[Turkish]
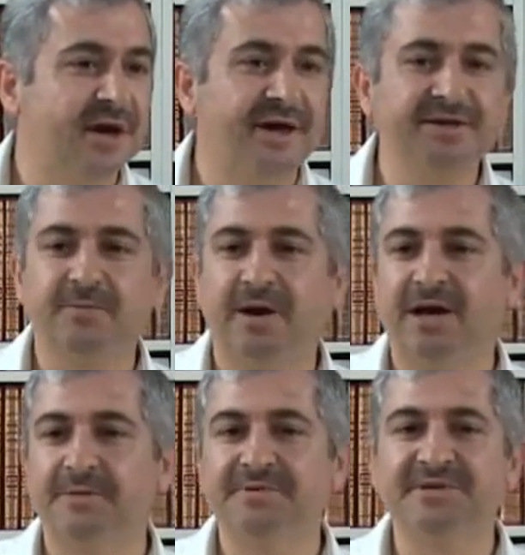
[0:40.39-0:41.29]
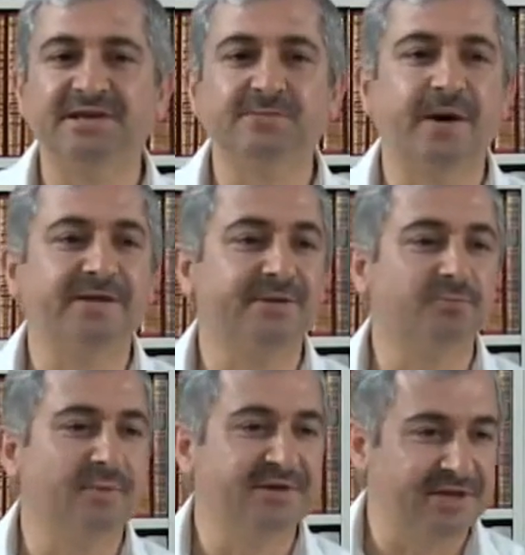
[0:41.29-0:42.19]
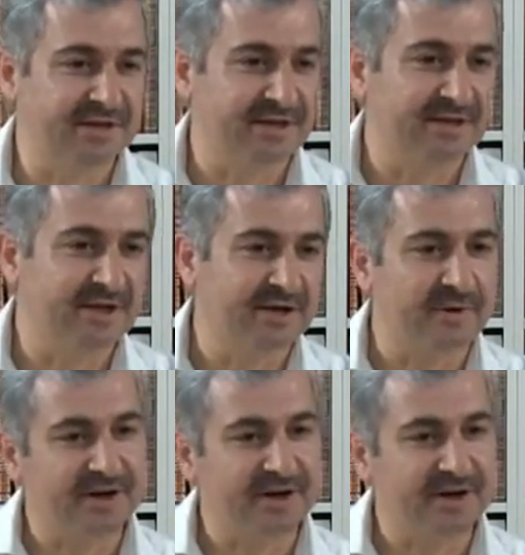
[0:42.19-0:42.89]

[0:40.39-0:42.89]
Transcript: Haydi bakalım bize ispat et bu meseleyi dedikleri